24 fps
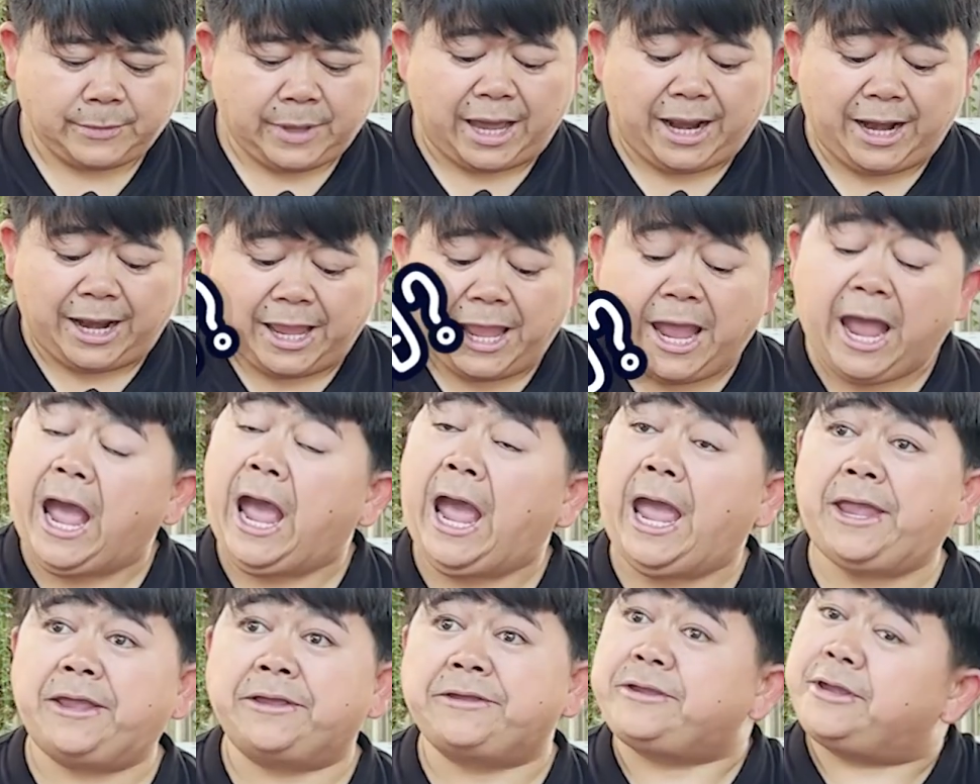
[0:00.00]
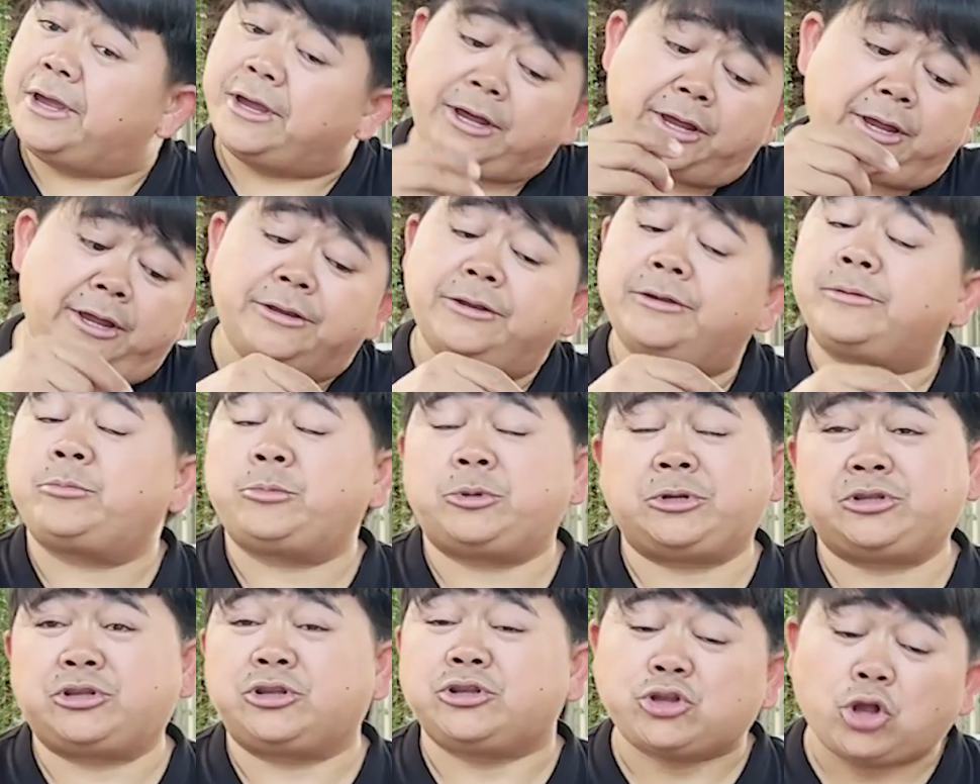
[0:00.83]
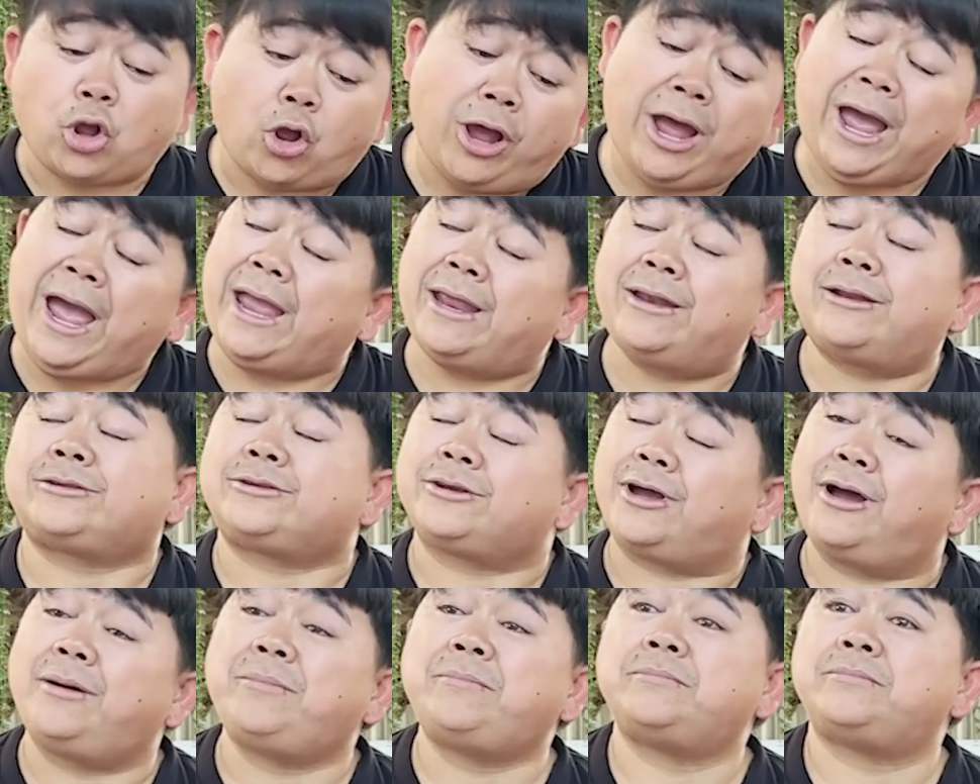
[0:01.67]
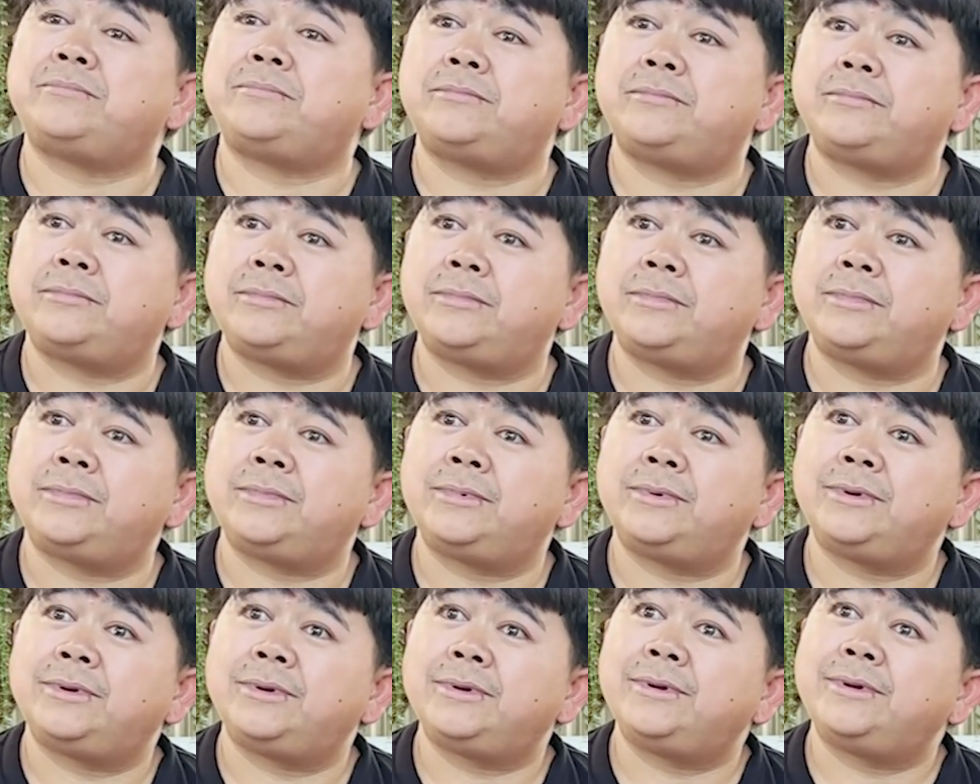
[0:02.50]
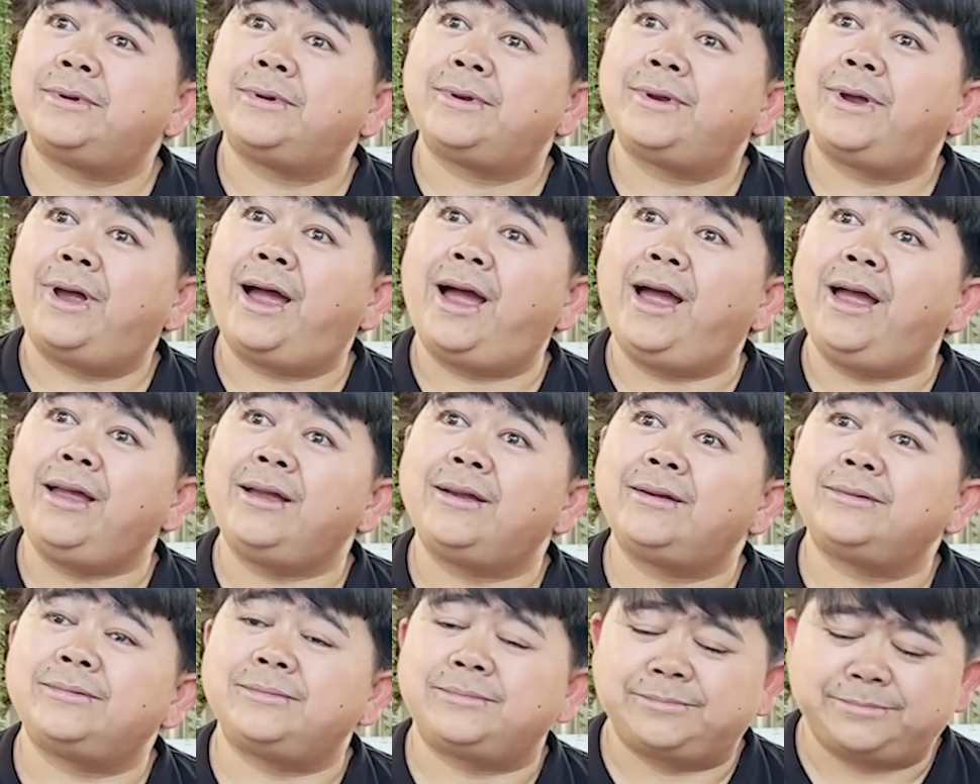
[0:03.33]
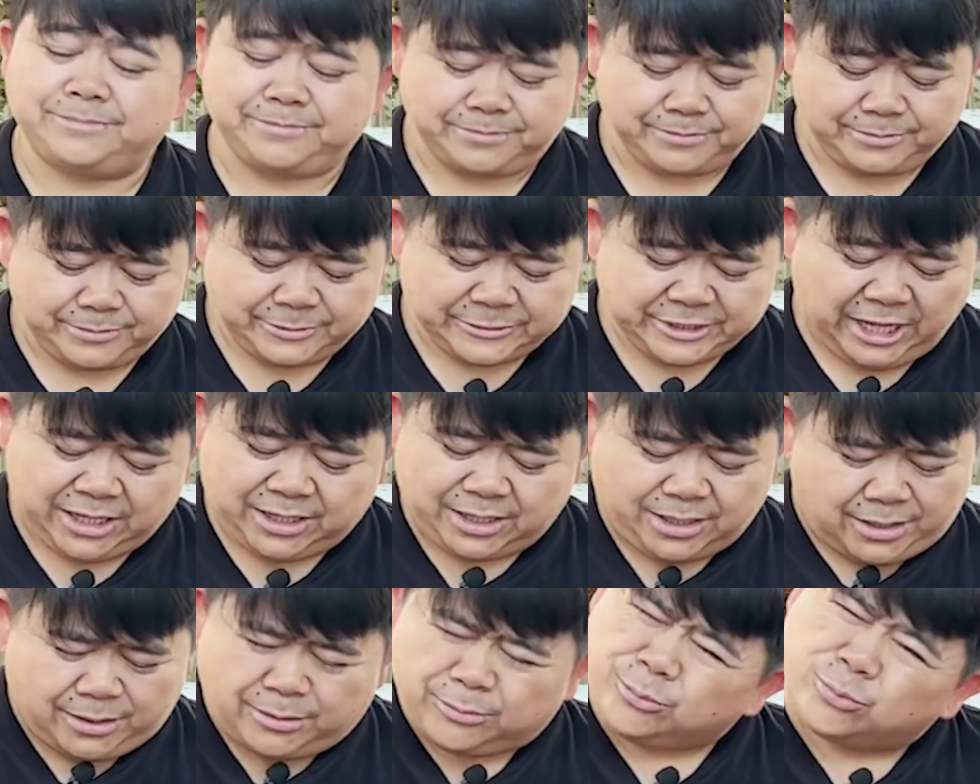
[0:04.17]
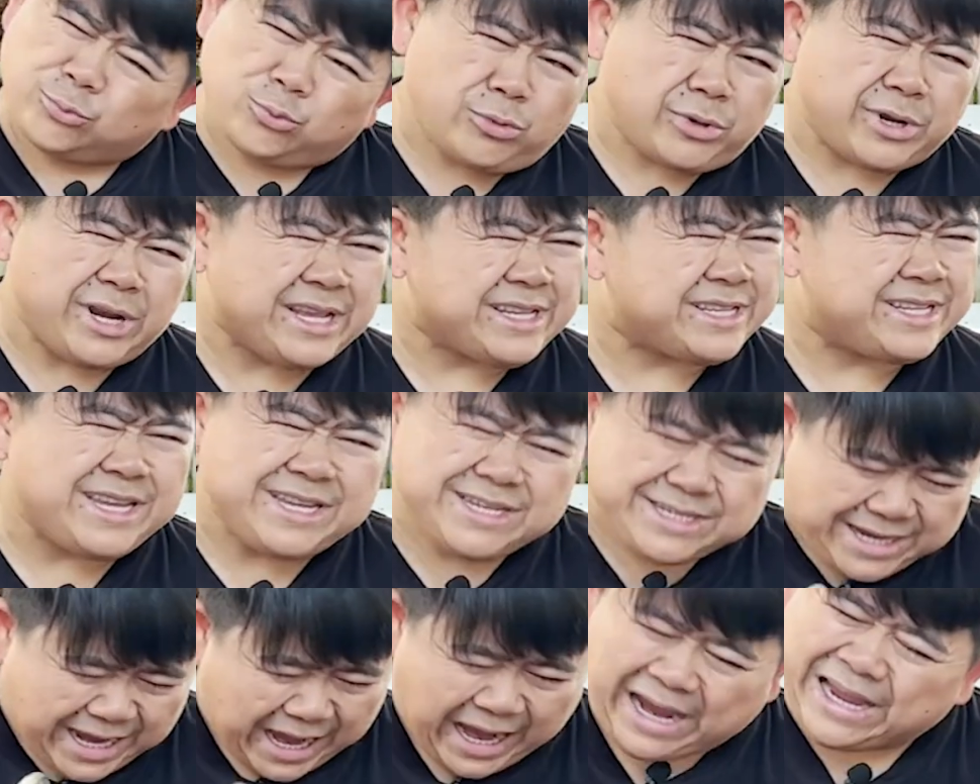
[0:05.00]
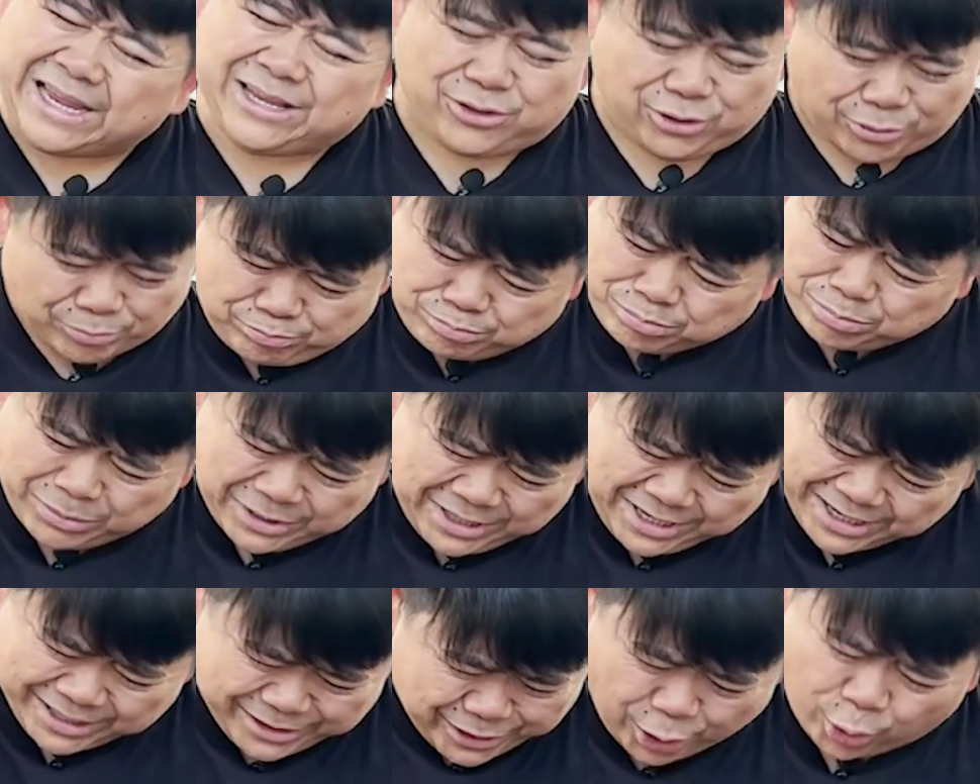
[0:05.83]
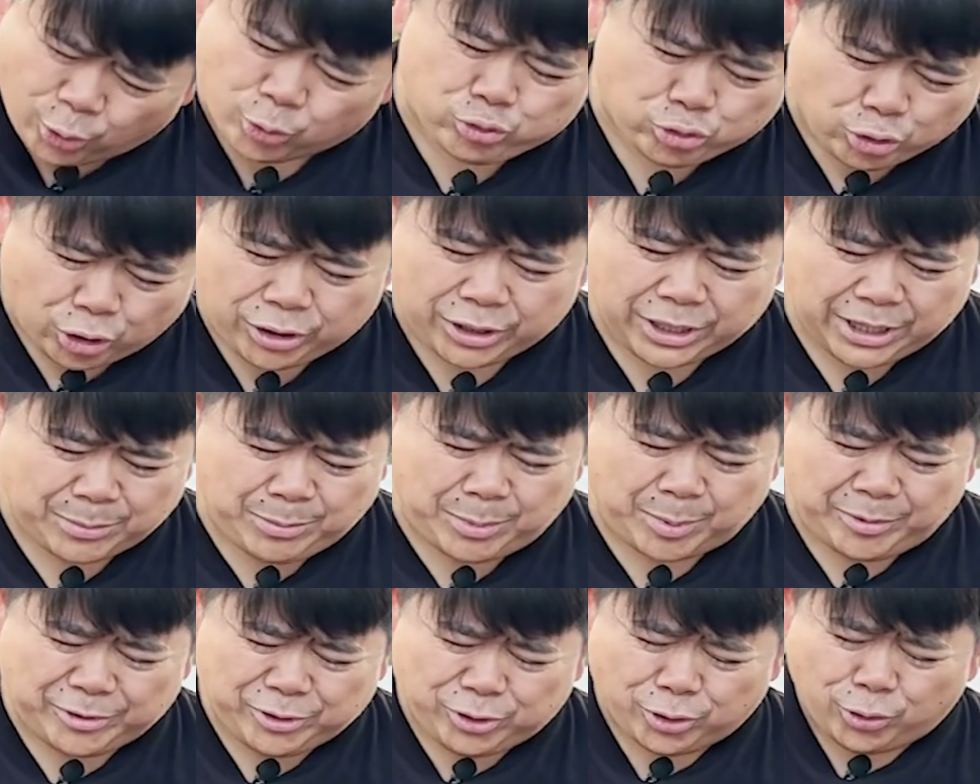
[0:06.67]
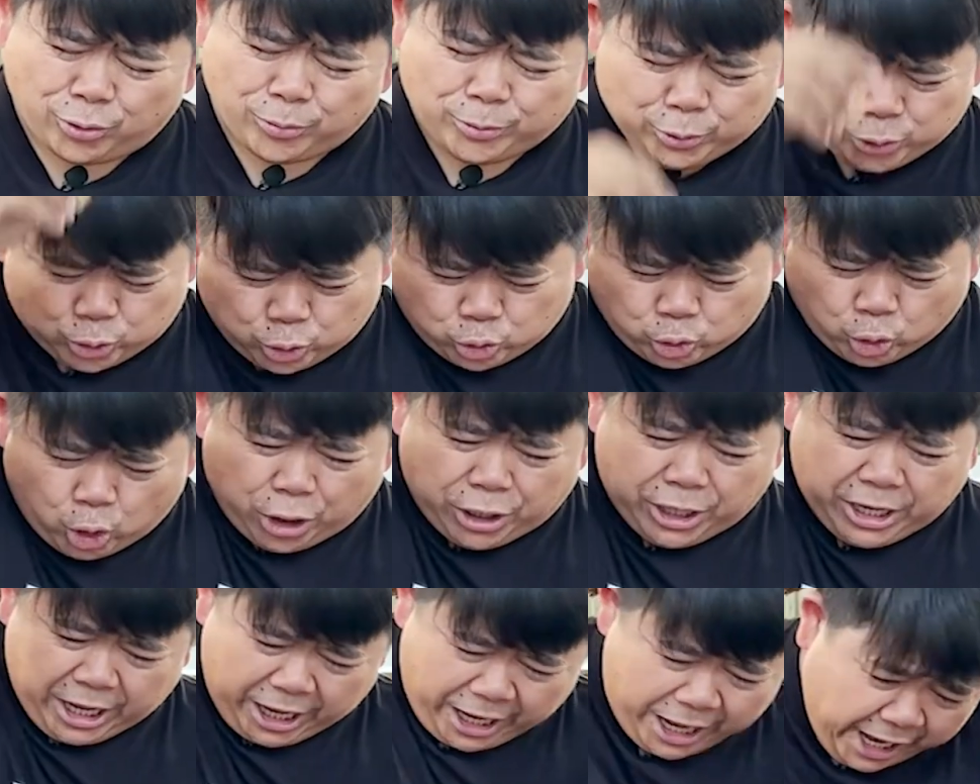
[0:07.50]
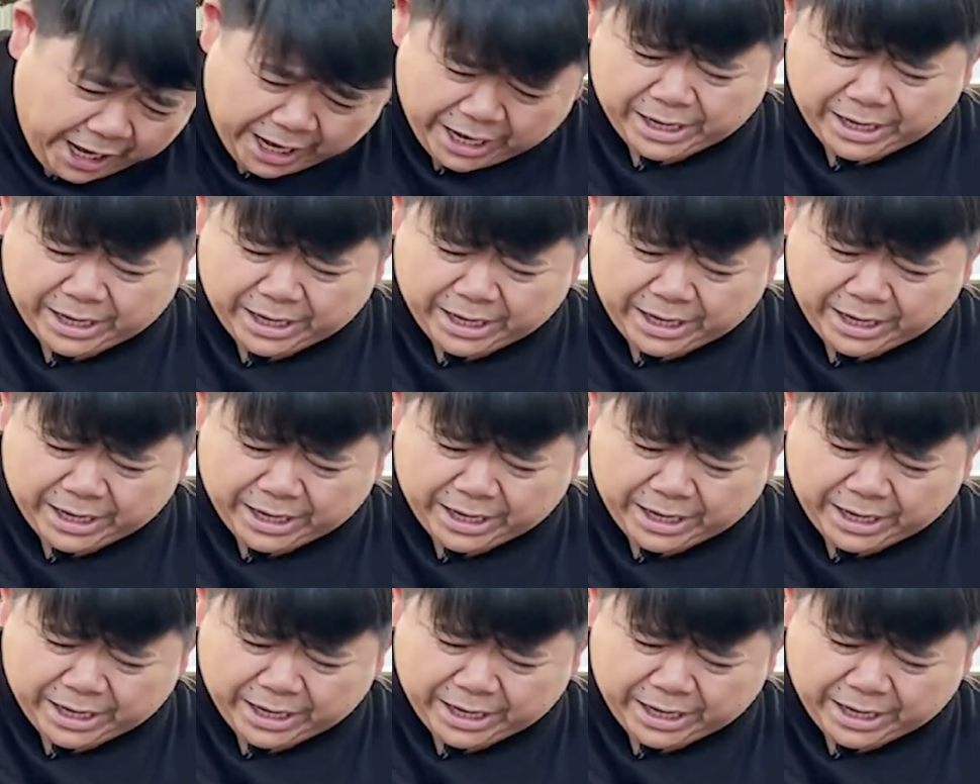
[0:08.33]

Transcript: อะไรหายไอ้ต่อหายเหรอจ๊อบฮะกำลังจริงจังไงจ๊อบไม่ได้ตลกตอนนี้มันไม่ต้องตลกตอนนี้